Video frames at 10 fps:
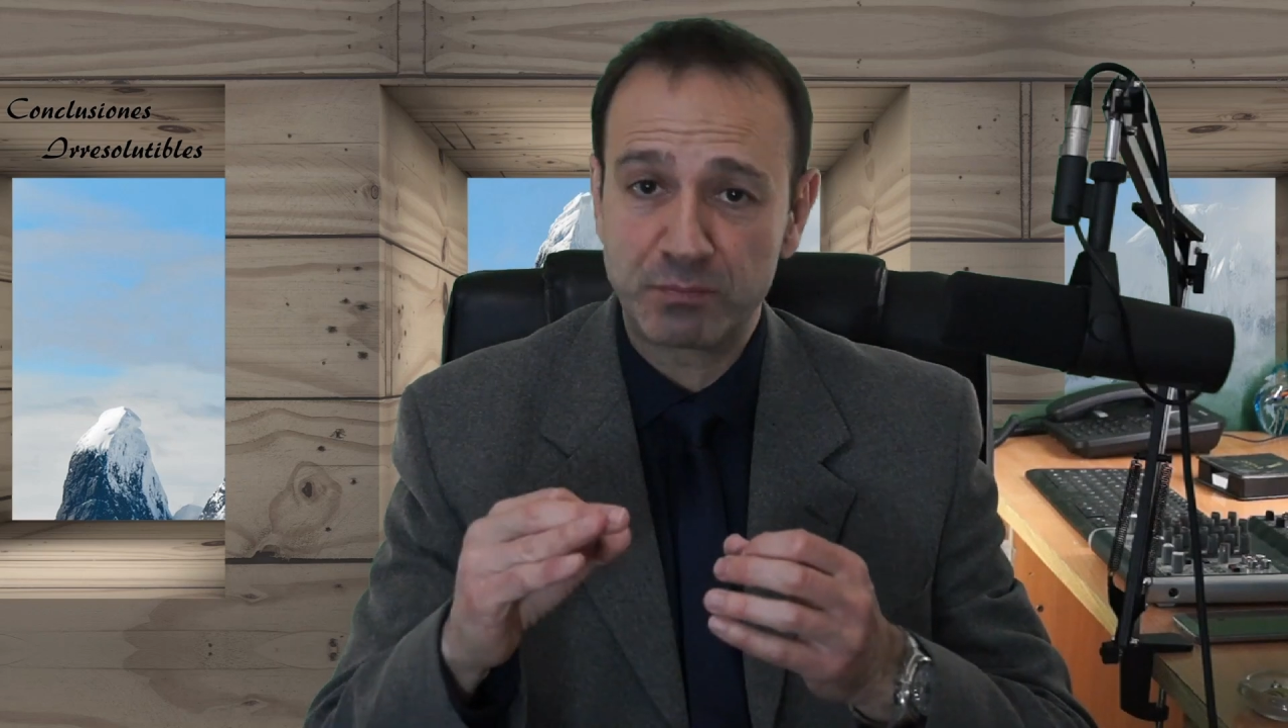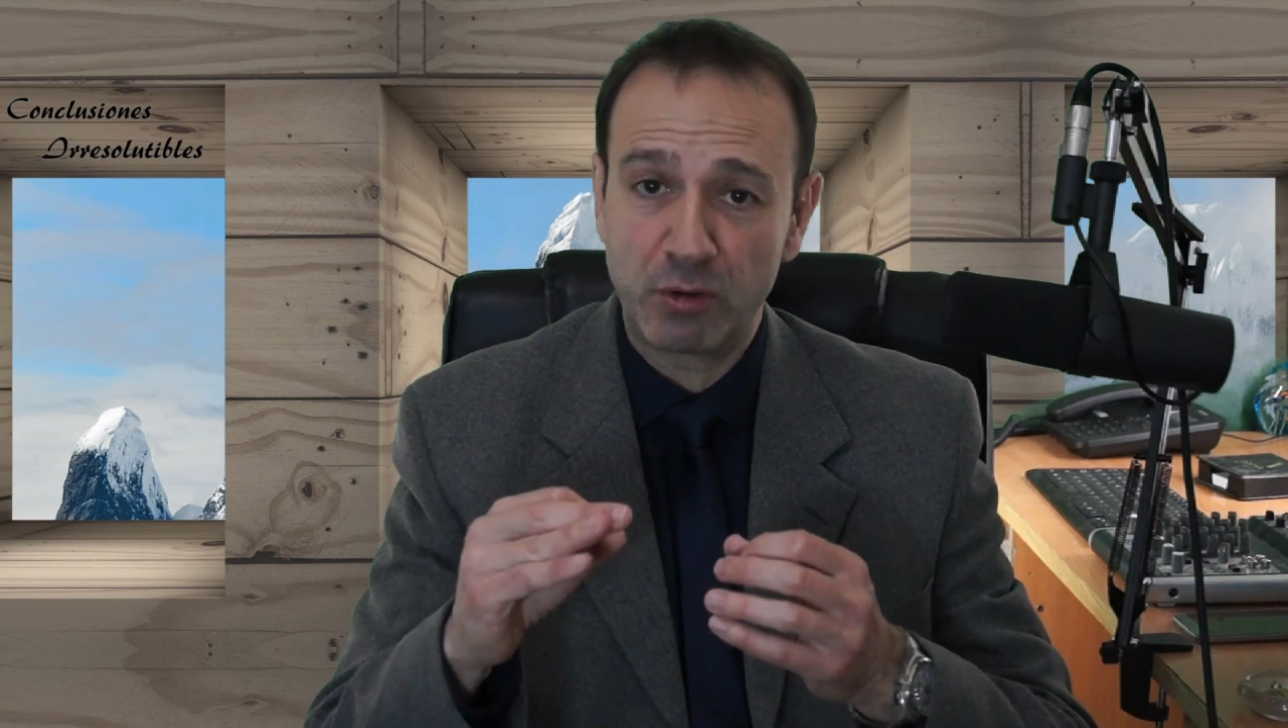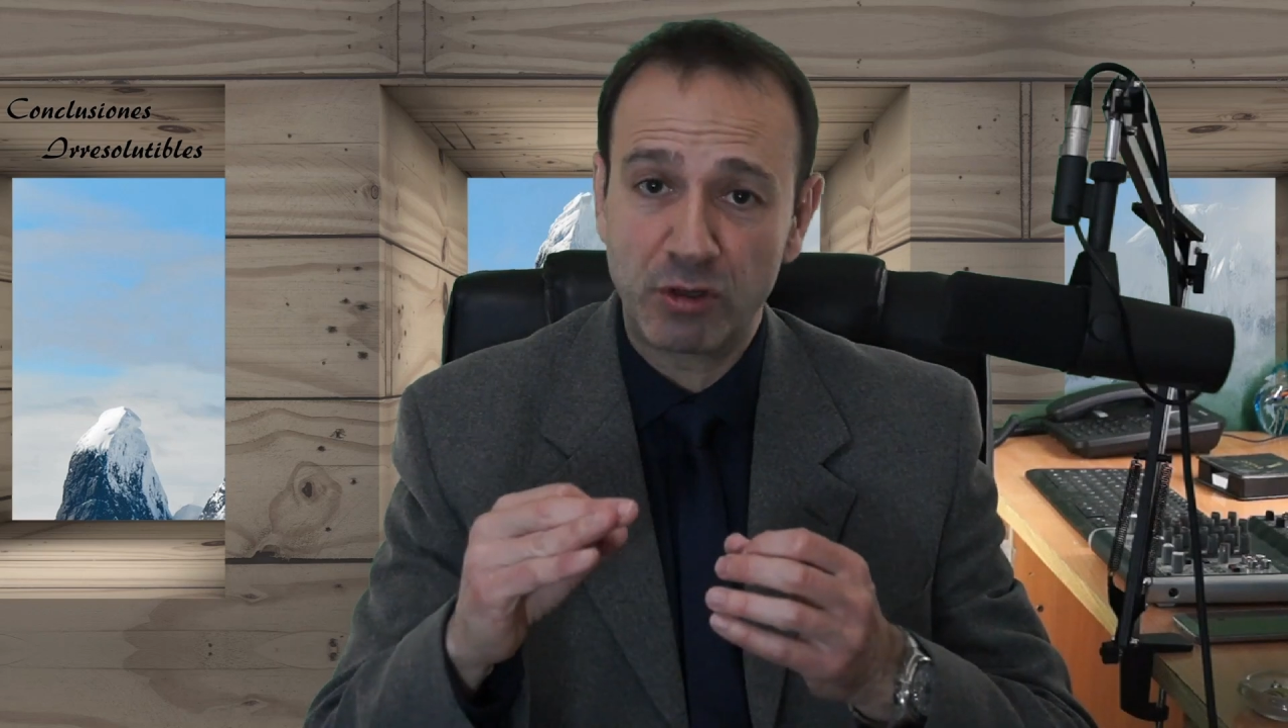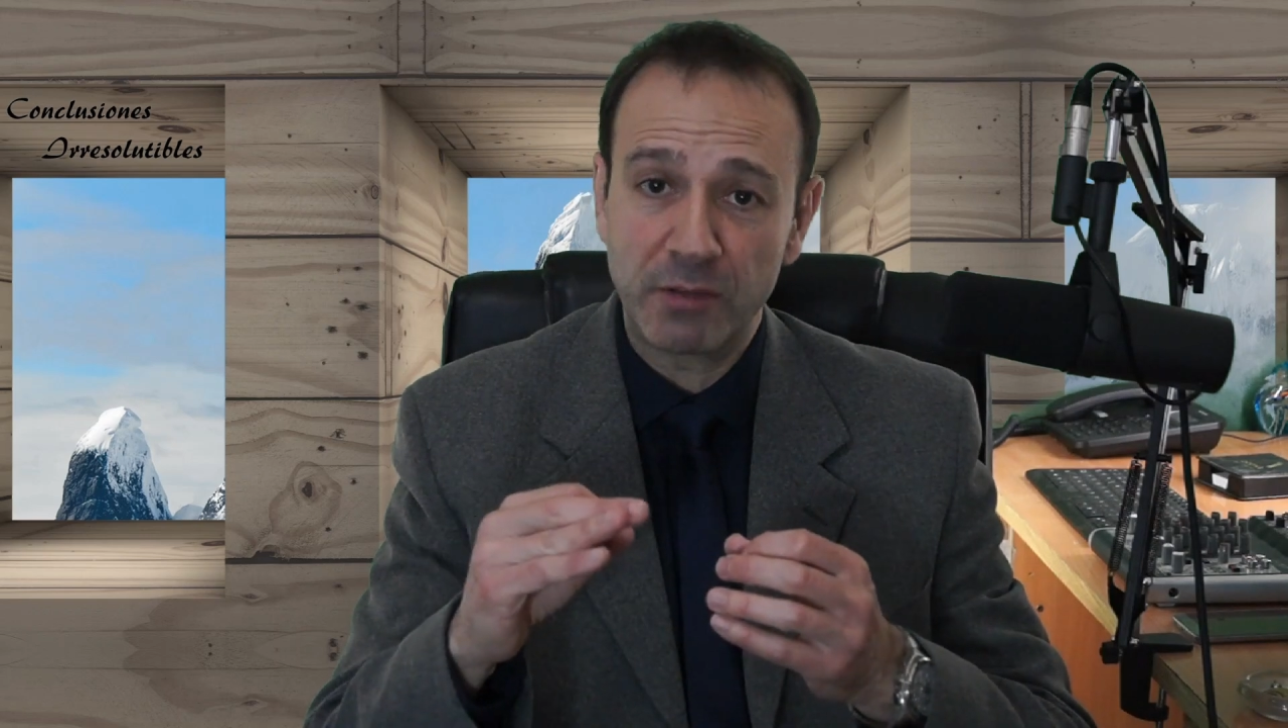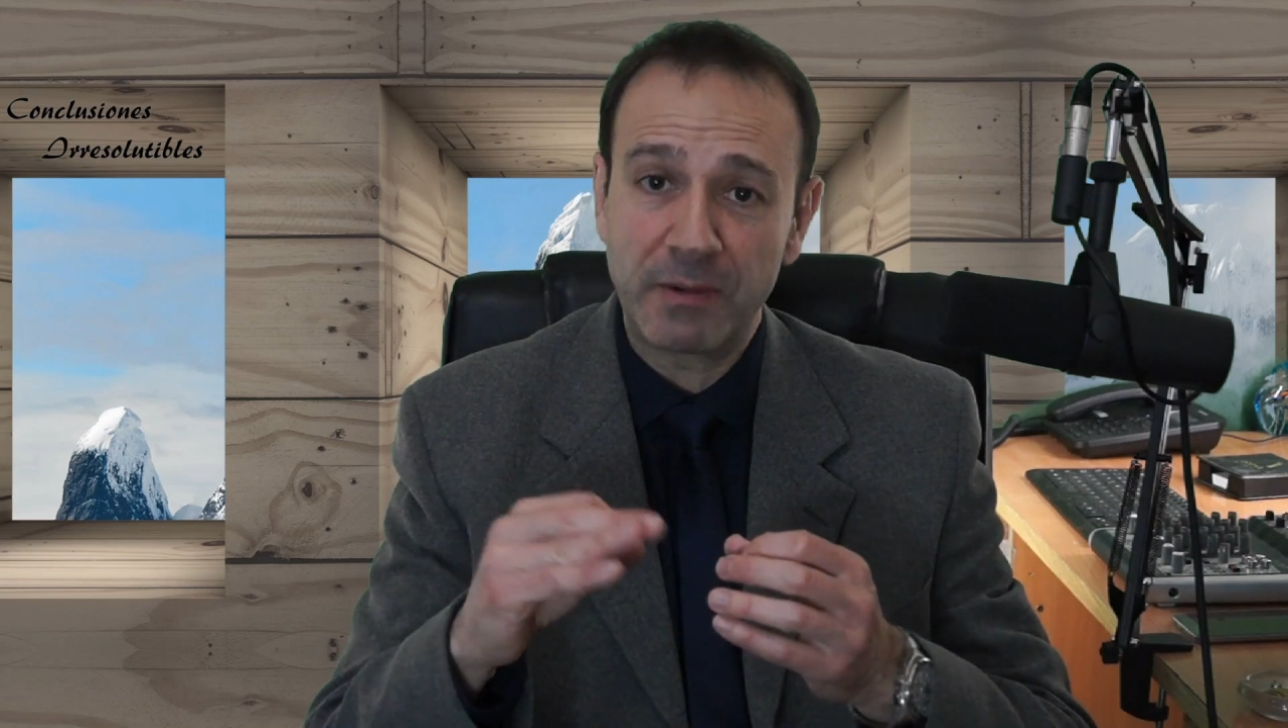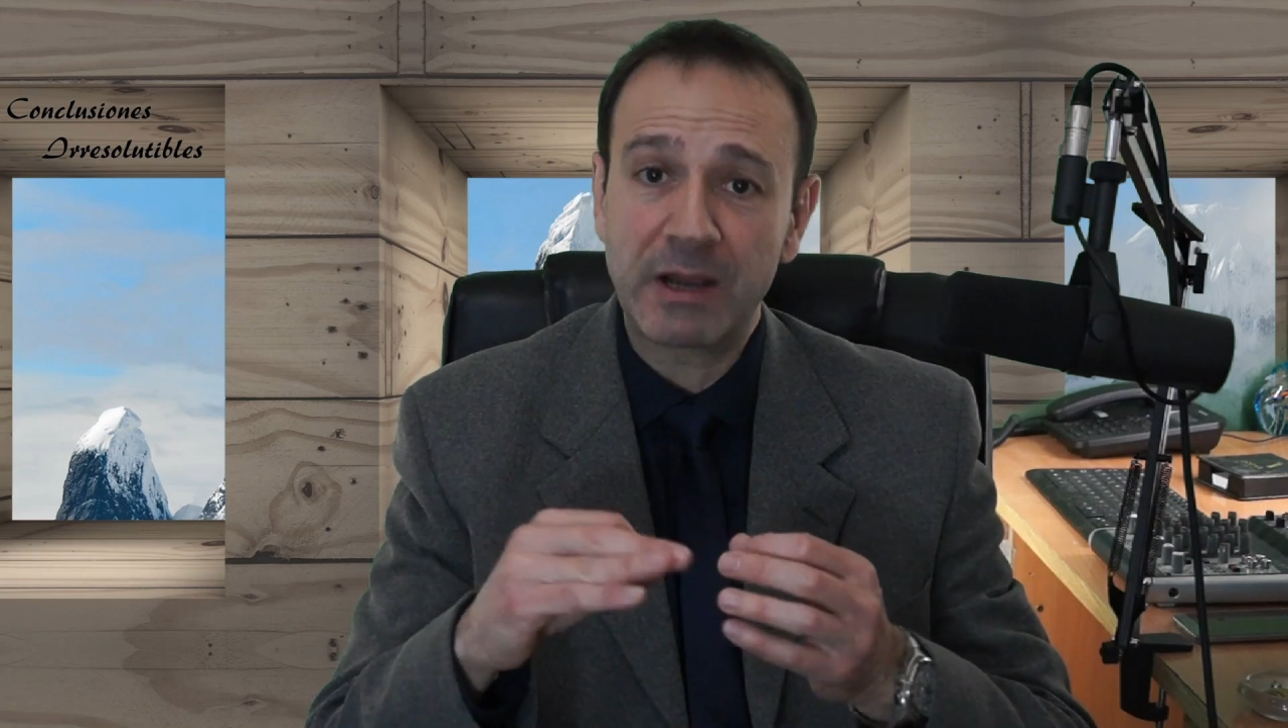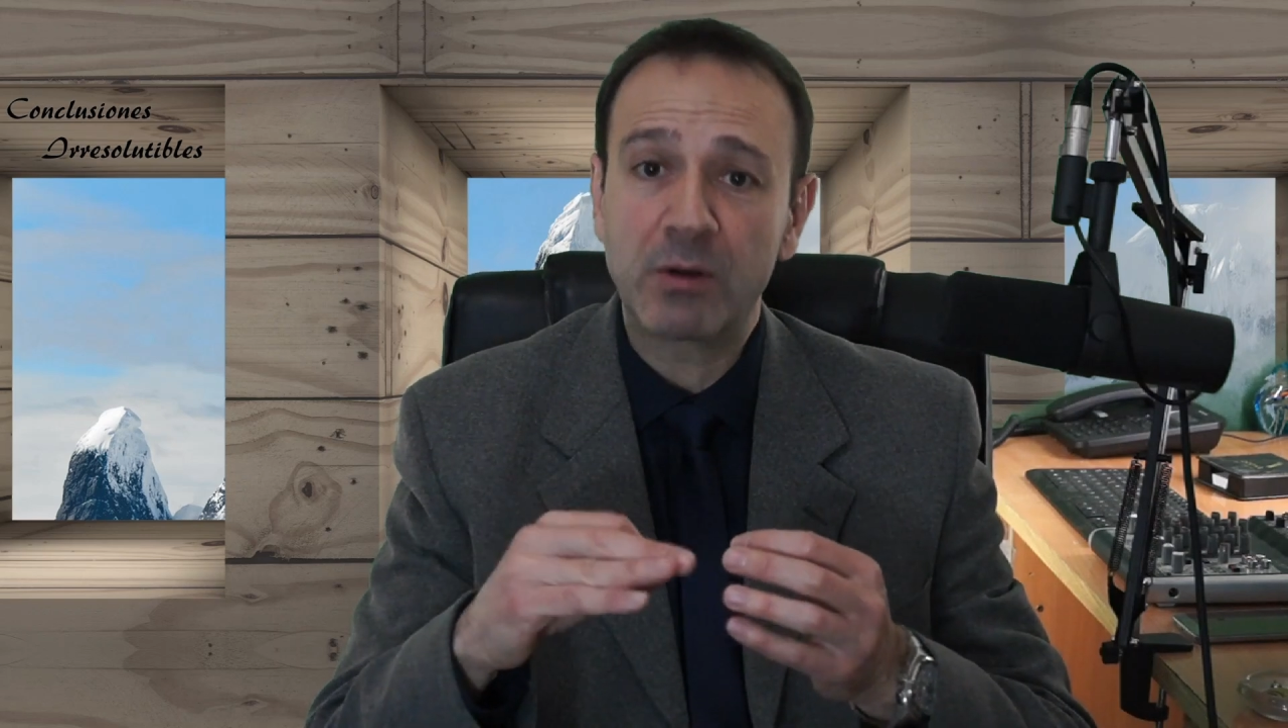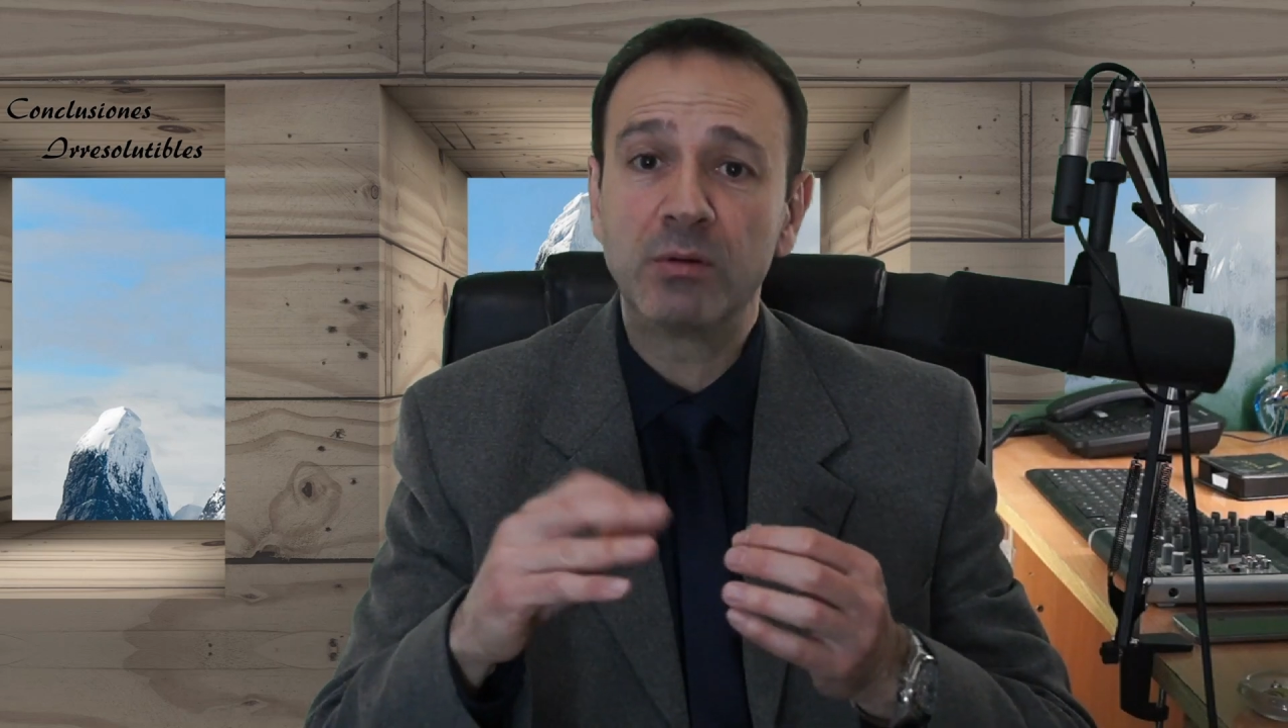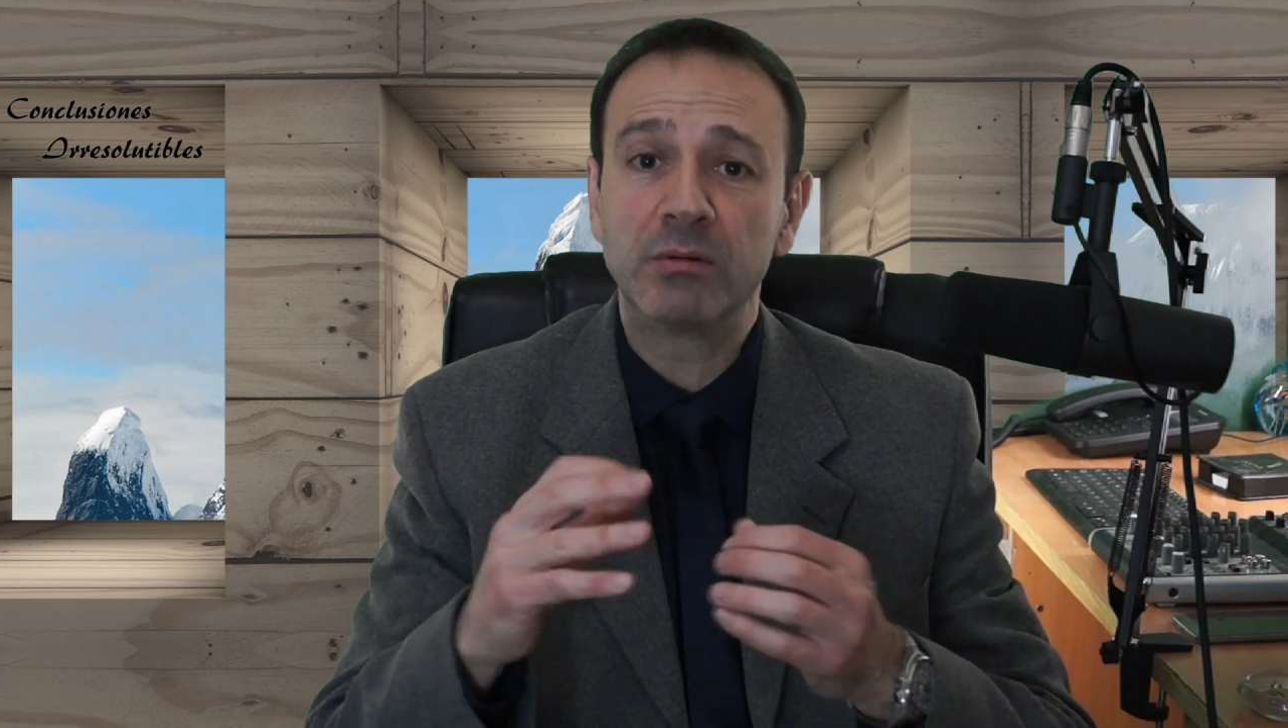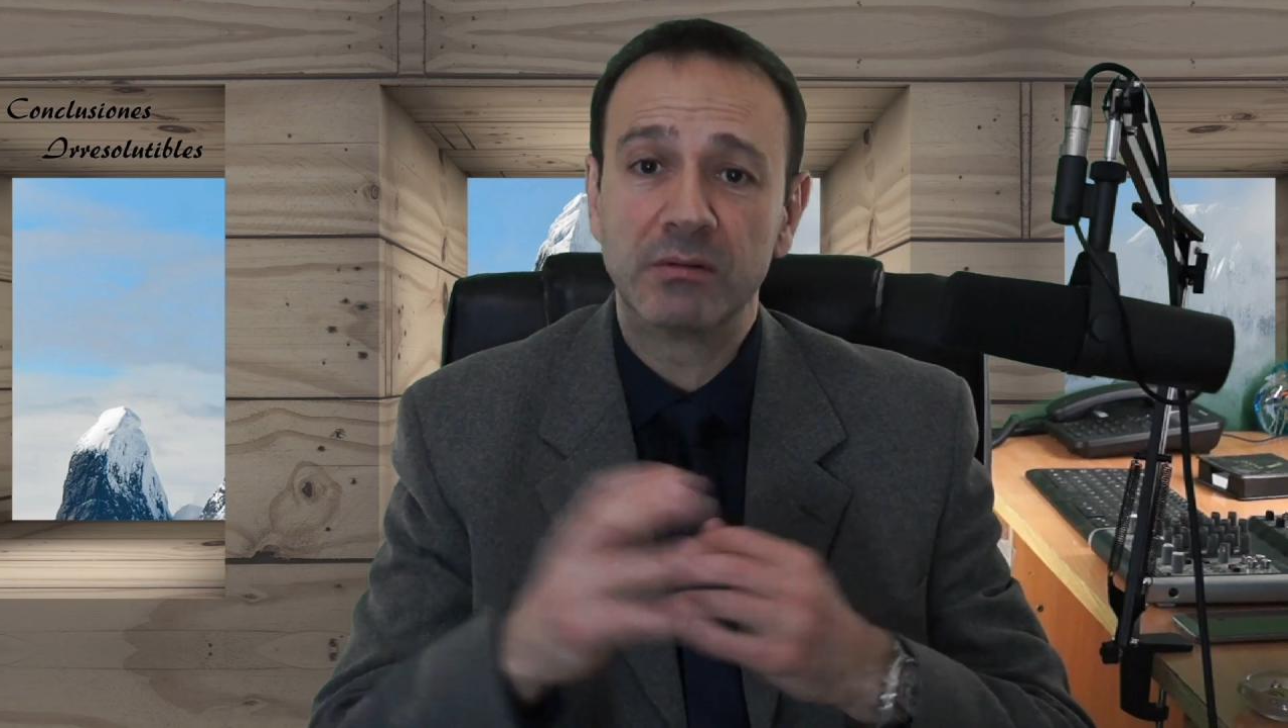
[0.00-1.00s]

por debajo